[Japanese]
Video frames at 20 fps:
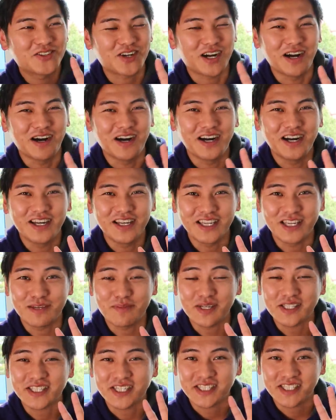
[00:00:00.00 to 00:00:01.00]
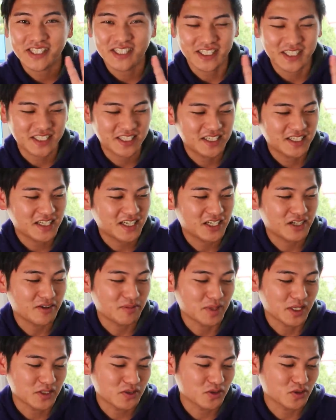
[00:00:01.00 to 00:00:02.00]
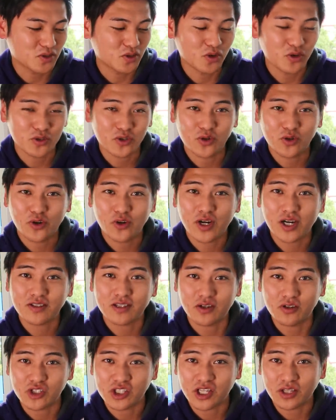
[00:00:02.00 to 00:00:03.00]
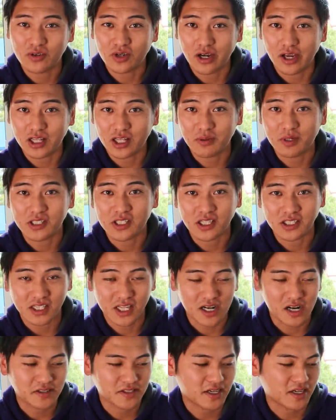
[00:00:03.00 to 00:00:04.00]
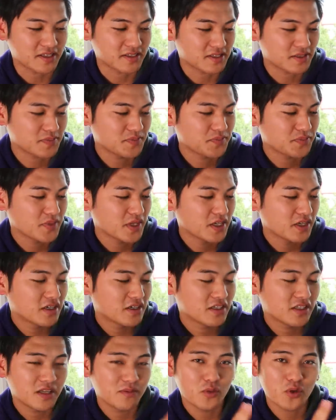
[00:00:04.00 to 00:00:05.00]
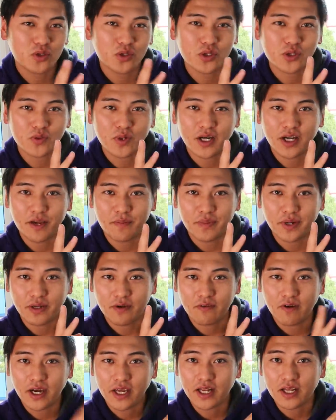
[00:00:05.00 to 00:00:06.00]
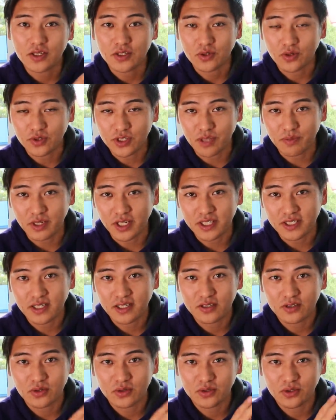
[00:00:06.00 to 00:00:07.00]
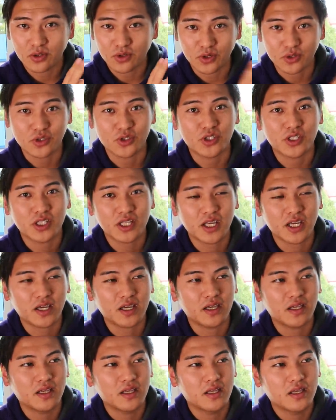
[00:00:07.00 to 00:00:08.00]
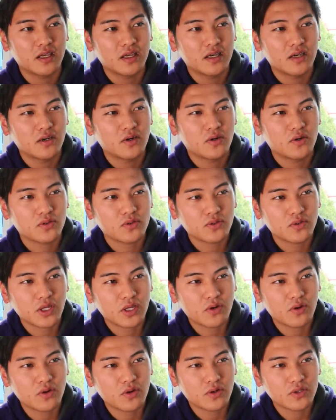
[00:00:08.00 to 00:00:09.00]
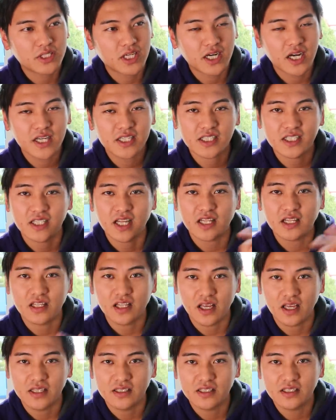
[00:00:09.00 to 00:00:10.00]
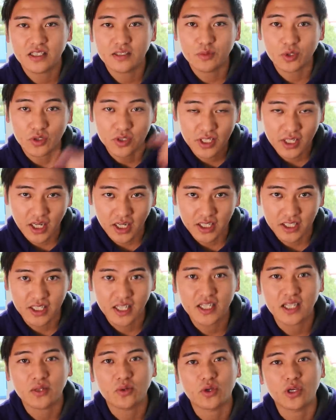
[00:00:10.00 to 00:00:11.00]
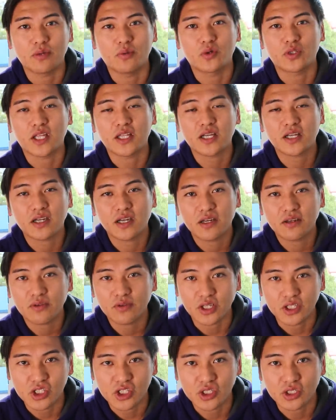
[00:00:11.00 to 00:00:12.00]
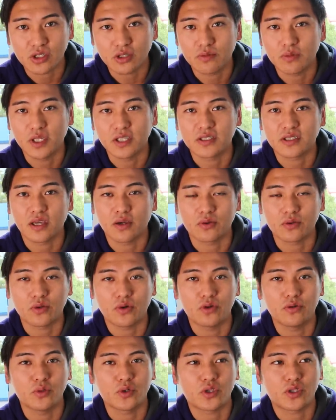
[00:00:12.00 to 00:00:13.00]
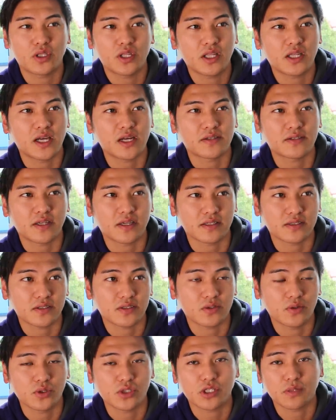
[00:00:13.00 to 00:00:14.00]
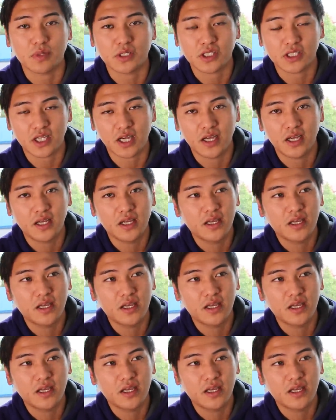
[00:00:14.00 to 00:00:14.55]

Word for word: とか行きましたしあるいはまずっとその留学生の支援とかやってましたし大学生活でもう一つはやっぱりファイナンスのゼミに所属して本当にこう社会人になって実務の世界に出た時も戦えるような知識を身につけようと思って大学生活過ごしてました